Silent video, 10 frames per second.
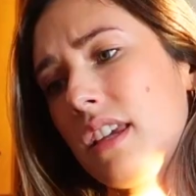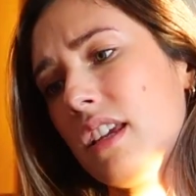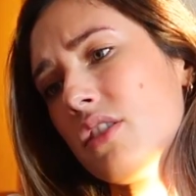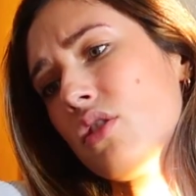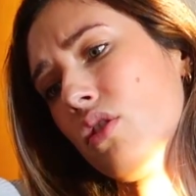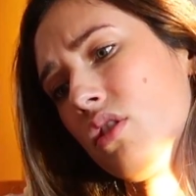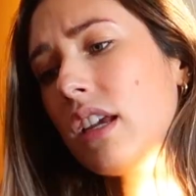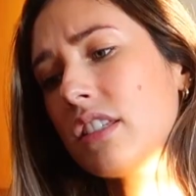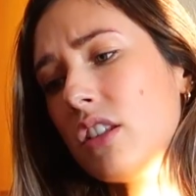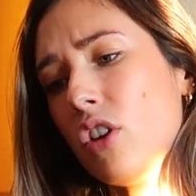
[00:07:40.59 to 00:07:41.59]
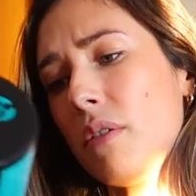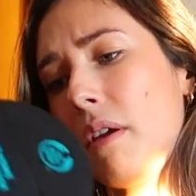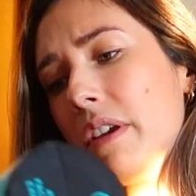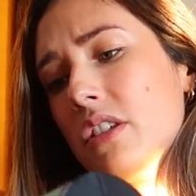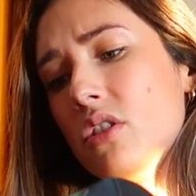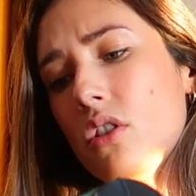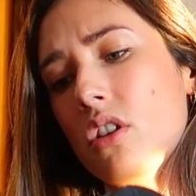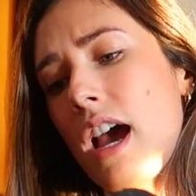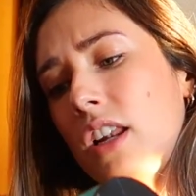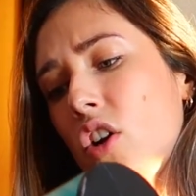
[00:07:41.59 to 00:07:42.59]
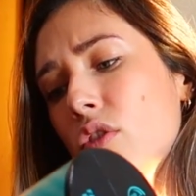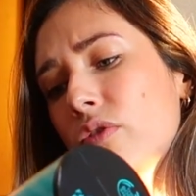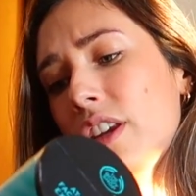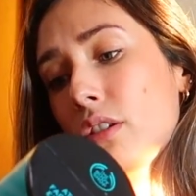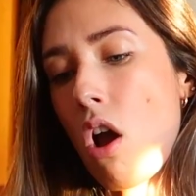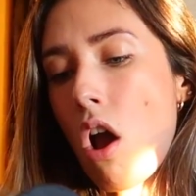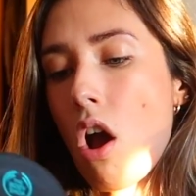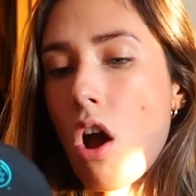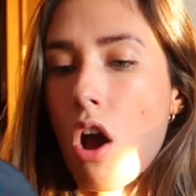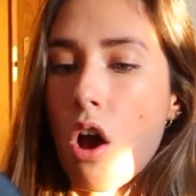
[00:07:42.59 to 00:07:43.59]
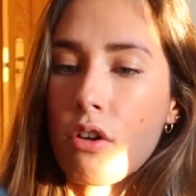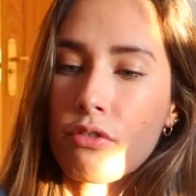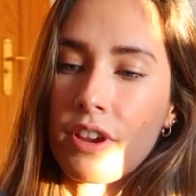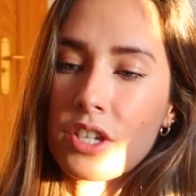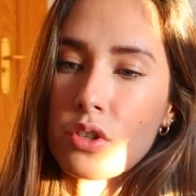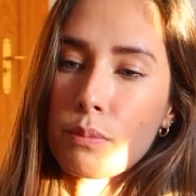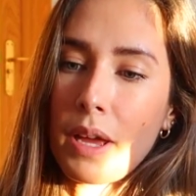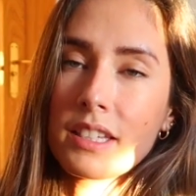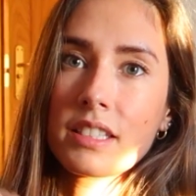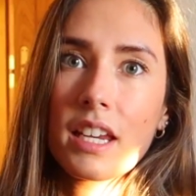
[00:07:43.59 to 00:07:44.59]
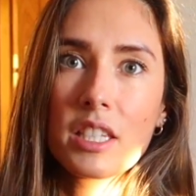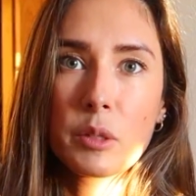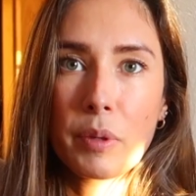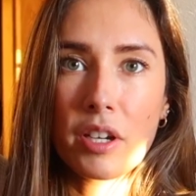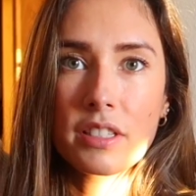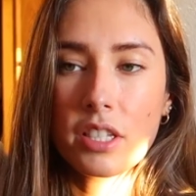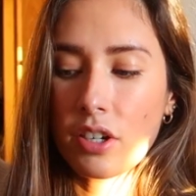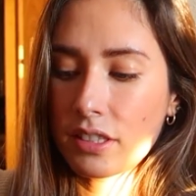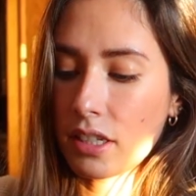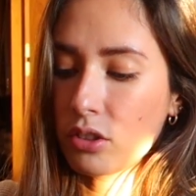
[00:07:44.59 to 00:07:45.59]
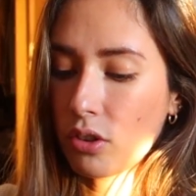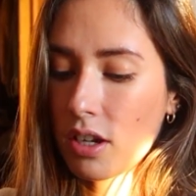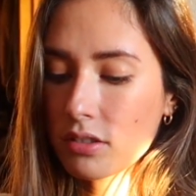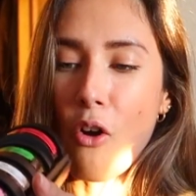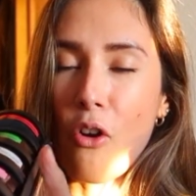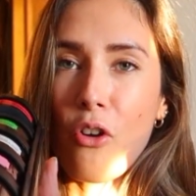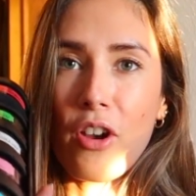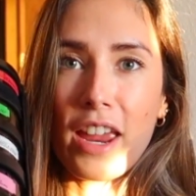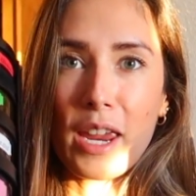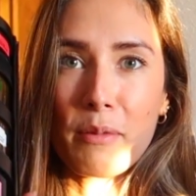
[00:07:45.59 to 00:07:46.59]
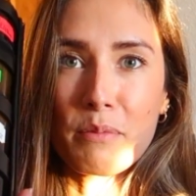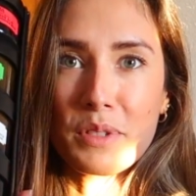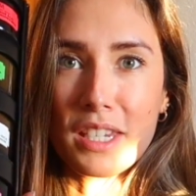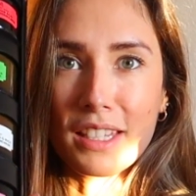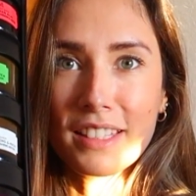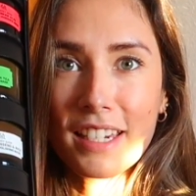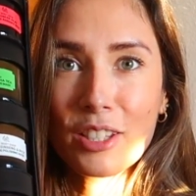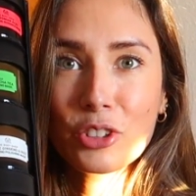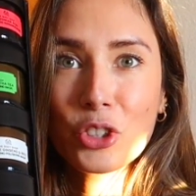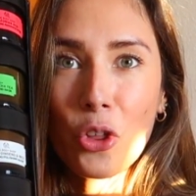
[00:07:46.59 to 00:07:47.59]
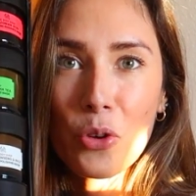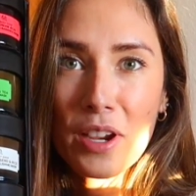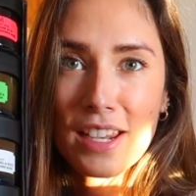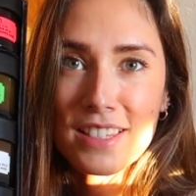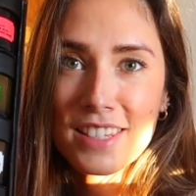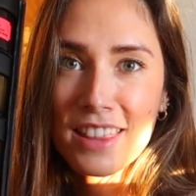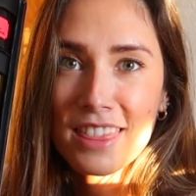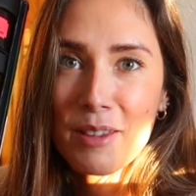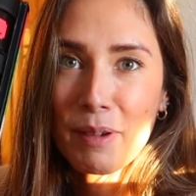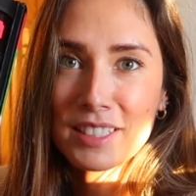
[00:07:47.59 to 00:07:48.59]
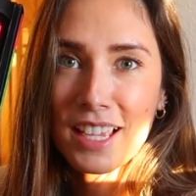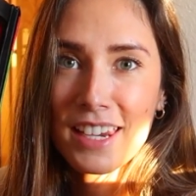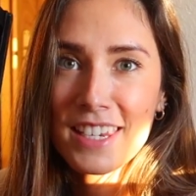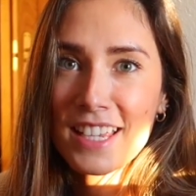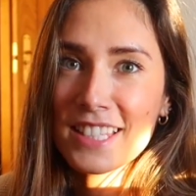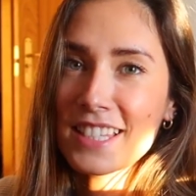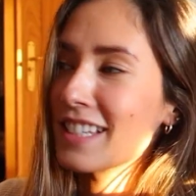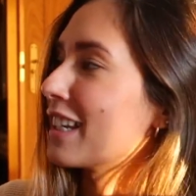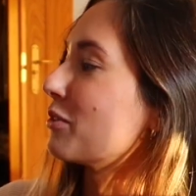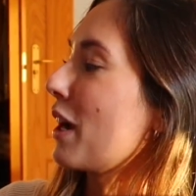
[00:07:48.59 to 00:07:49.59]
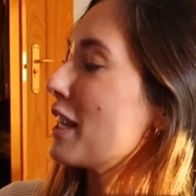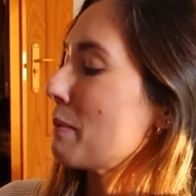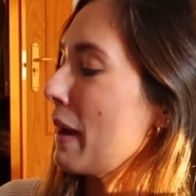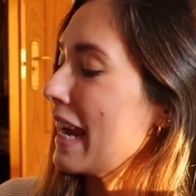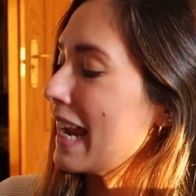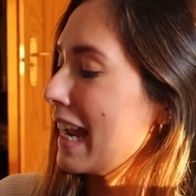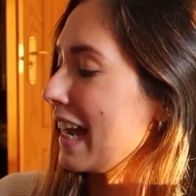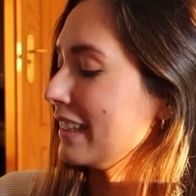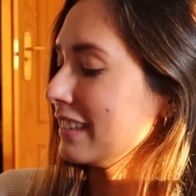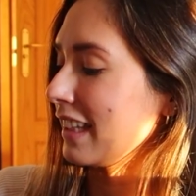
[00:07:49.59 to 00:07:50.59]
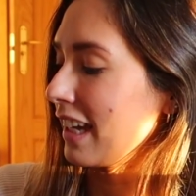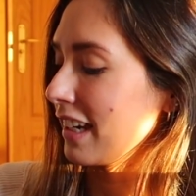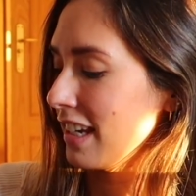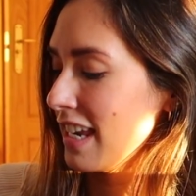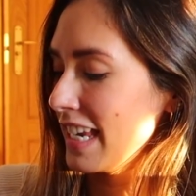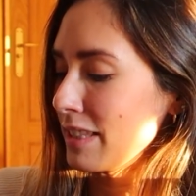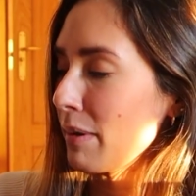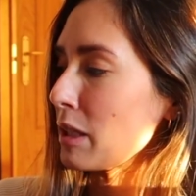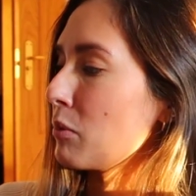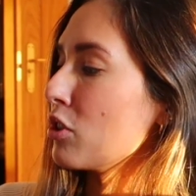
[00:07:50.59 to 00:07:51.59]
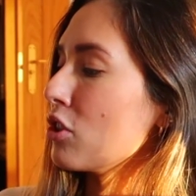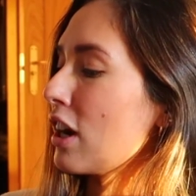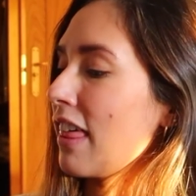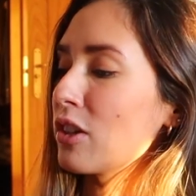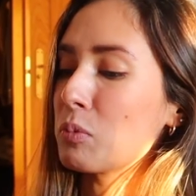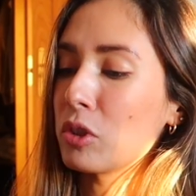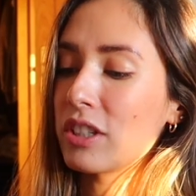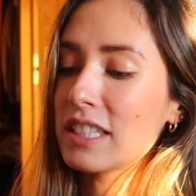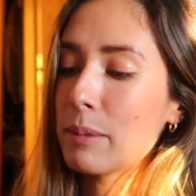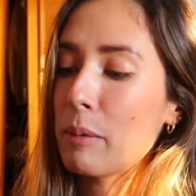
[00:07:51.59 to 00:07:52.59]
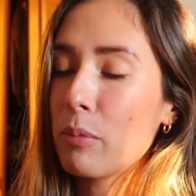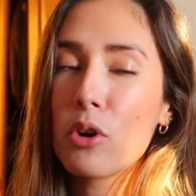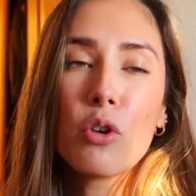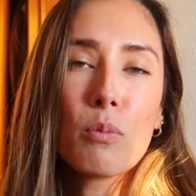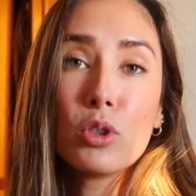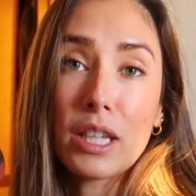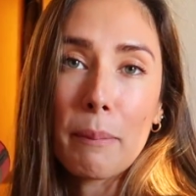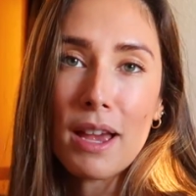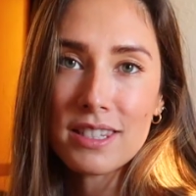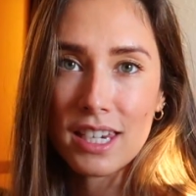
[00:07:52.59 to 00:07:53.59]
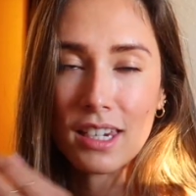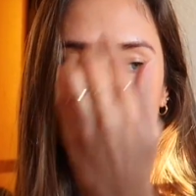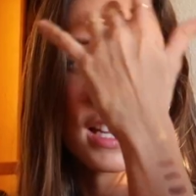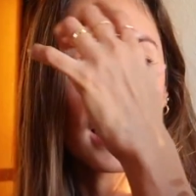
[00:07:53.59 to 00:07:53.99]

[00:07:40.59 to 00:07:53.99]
Esto, esto no lo había visto. Al home Facial Mask Experience, creo que tienen todas, OMG, tienen todo el set de mascarillas de estas naturales, me encantan. Esta me las pongo yo cada dos por tres y me pongo multi-masking